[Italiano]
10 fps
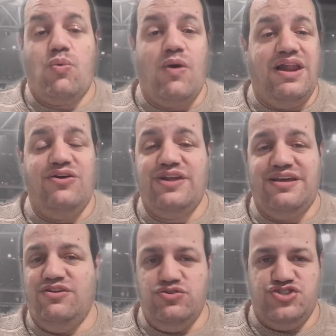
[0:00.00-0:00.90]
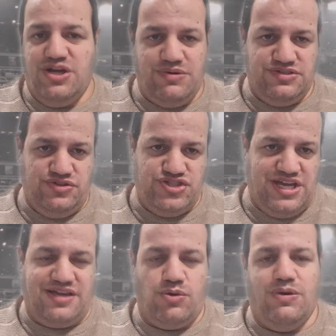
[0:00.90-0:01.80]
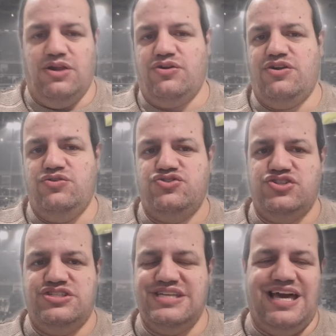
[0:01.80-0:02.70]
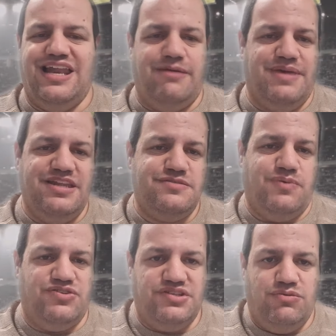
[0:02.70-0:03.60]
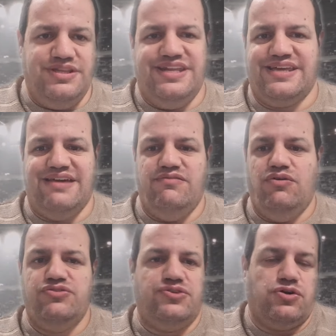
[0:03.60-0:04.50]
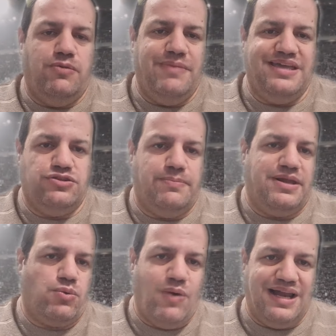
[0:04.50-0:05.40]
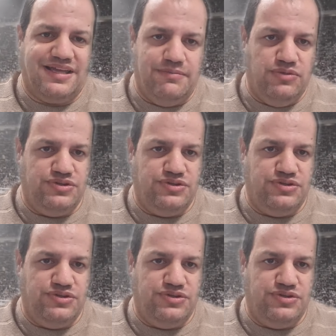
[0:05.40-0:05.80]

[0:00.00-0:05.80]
Qualora non c'è questo check, qualora non ci sia la mia risposta, vuol dire che il vostro commento per qualche